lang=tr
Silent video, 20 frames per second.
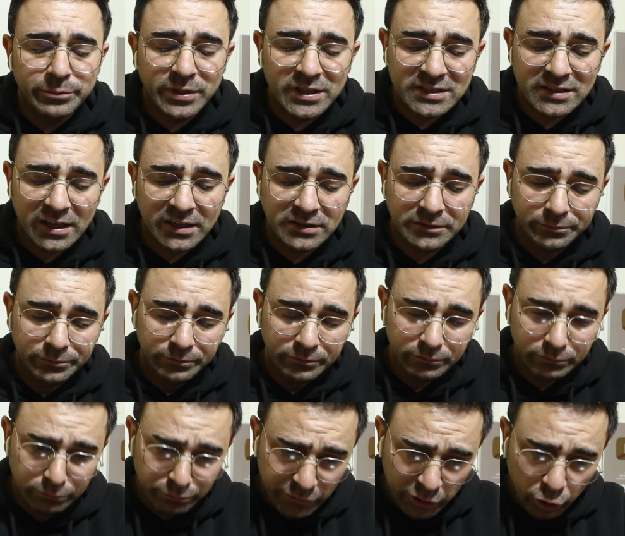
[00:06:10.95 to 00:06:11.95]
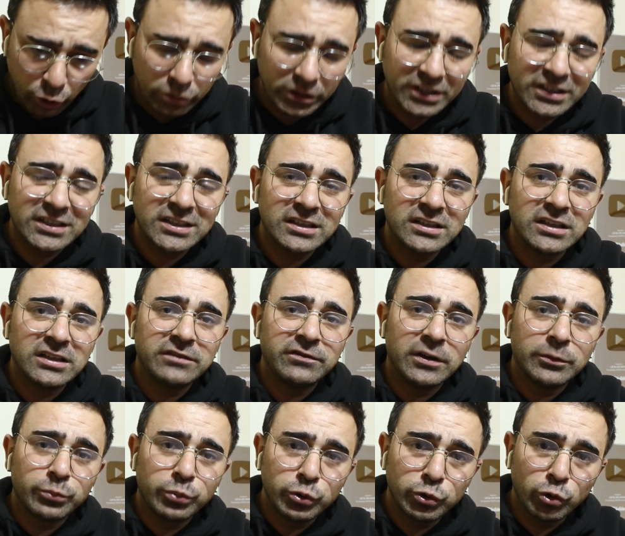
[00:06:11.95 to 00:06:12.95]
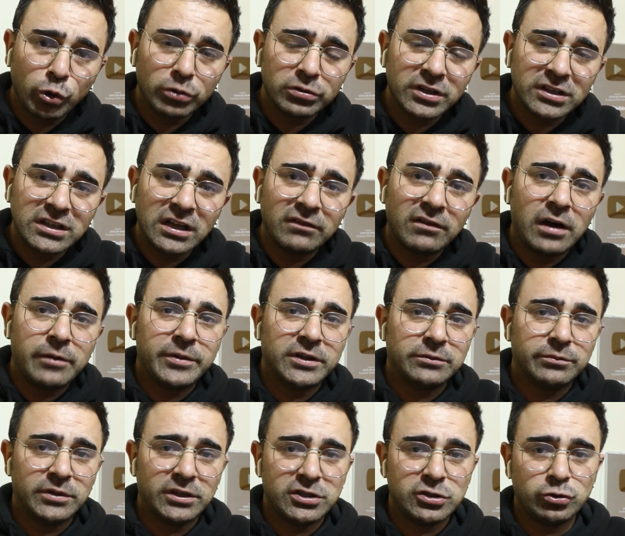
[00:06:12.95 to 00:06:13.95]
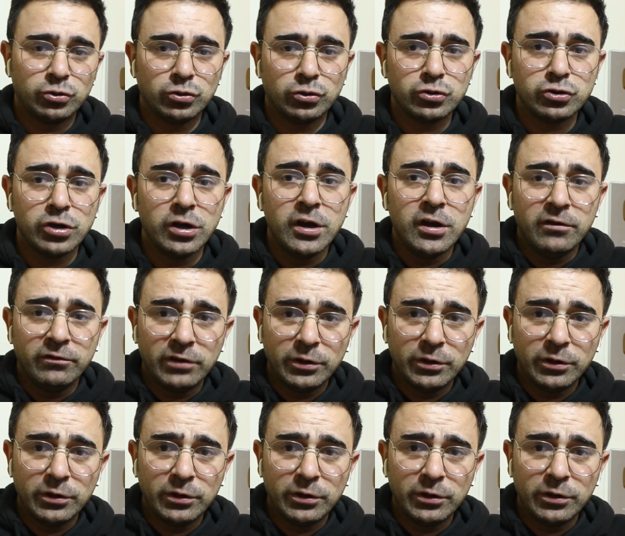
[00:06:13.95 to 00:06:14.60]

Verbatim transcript: Bizler bir yola girdik ve bu yolda devam etmek istiyoruz.